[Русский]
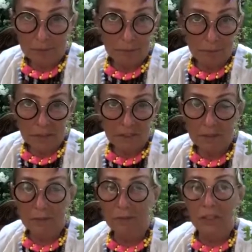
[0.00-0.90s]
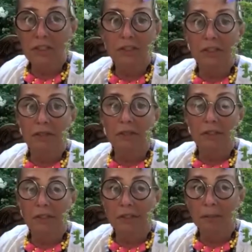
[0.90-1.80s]
поставил в начало эфира
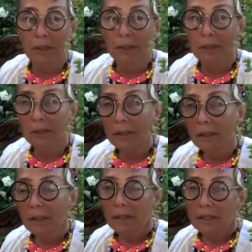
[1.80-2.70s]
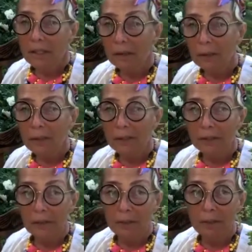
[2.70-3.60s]
этот бокал Сан-Луи,
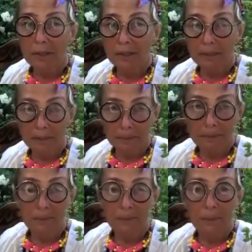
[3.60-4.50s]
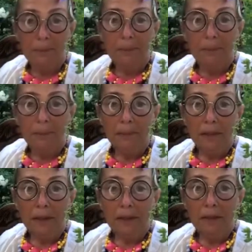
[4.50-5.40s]
который меня
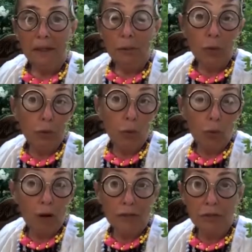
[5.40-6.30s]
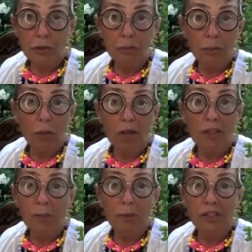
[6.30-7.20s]
да, ну а Тукан, чтоб Тукан
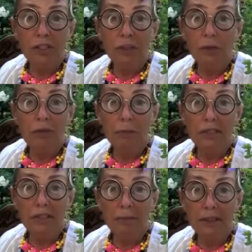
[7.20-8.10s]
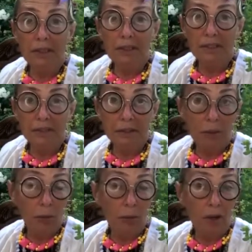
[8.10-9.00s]
не будет Сан-Луи вместе смотреться, и
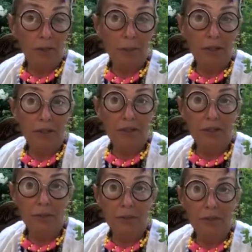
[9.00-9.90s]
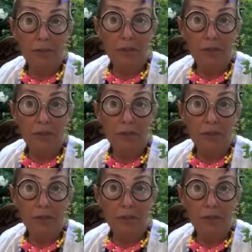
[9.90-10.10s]
Тукан прекрасно Тукан будет,